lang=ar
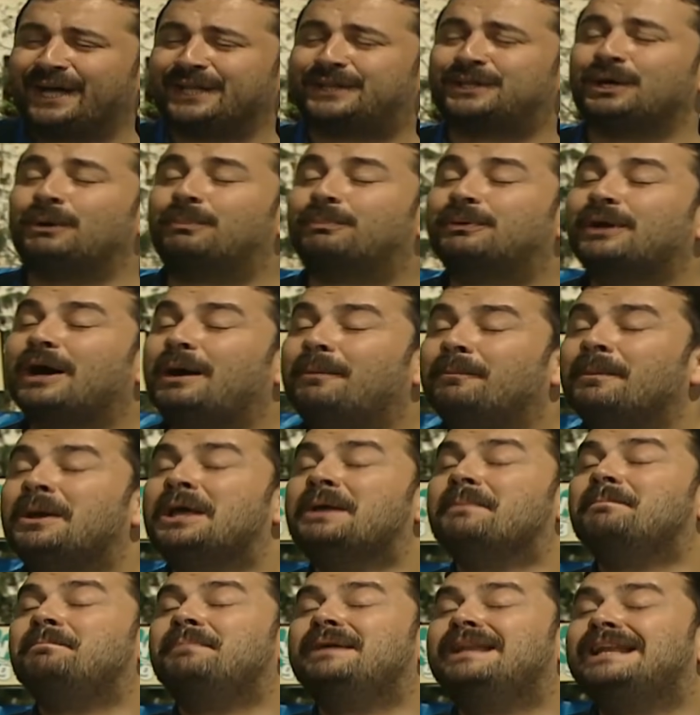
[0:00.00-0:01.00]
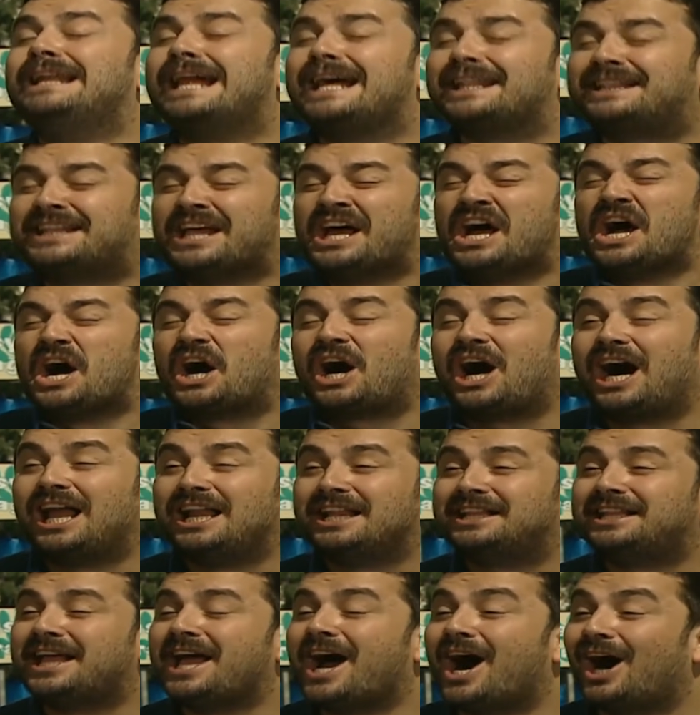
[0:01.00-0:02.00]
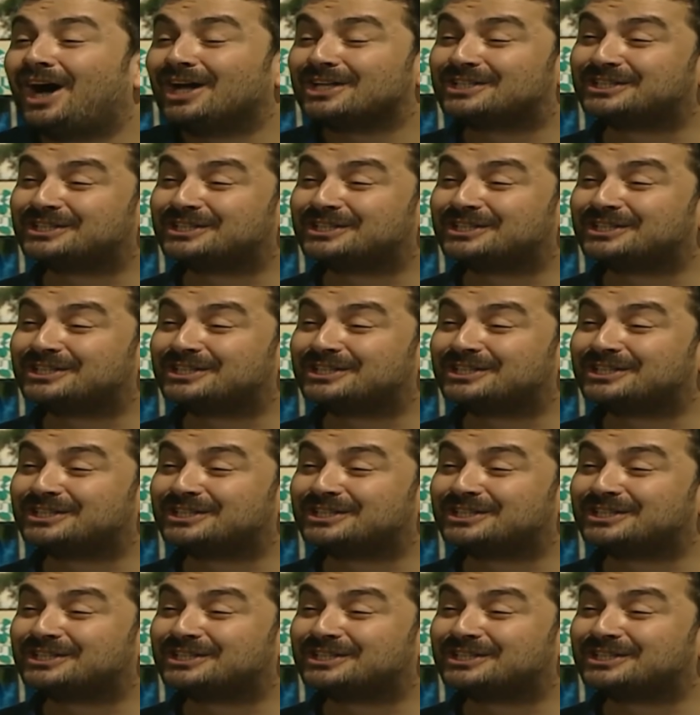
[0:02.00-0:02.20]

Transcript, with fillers: ضلعي العالم كانوا متعسرين